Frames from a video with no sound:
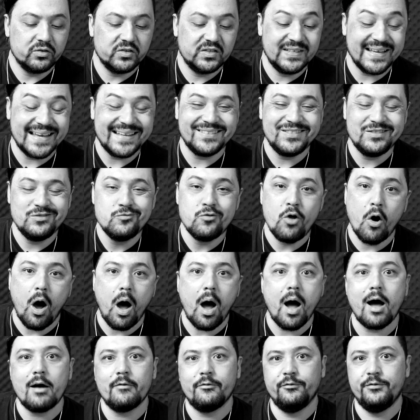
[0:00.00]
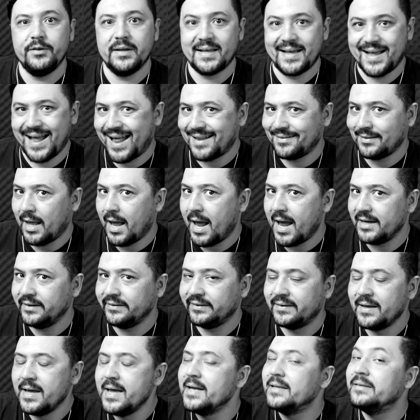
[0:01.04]
19
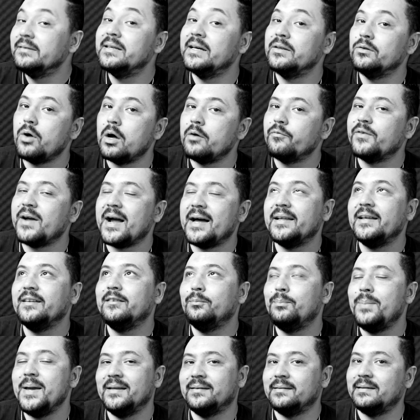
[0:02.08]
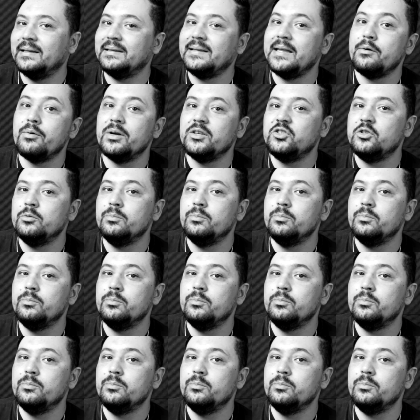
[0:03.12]
canais, 19 canais, pensa, você tem o